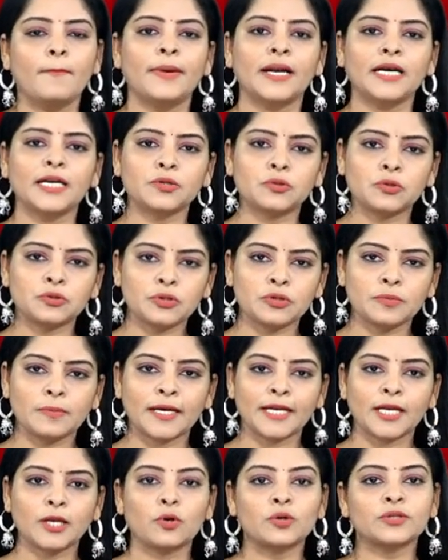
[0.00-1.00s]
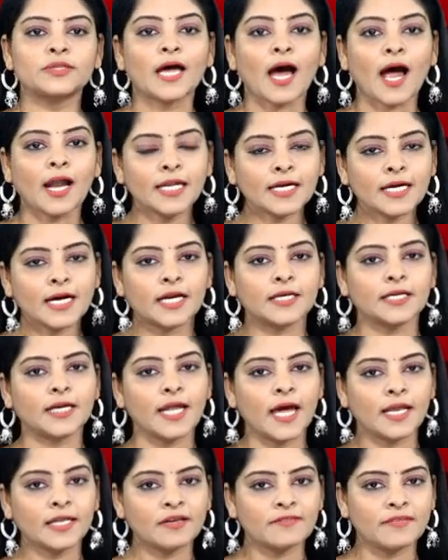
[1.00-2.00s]
పెళ్లి కూతురు మెడలో తాళి
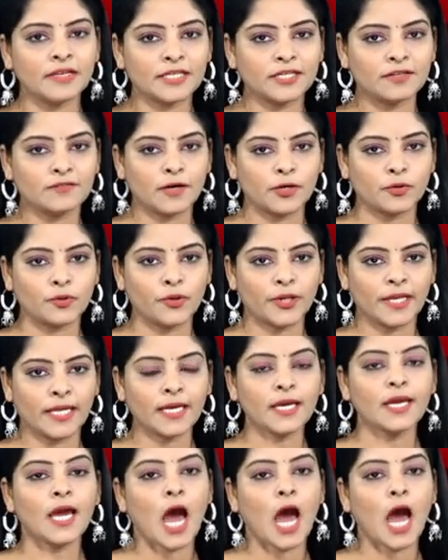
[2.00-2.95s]
కట్టడానికి వెళ్ళిన వరుడిని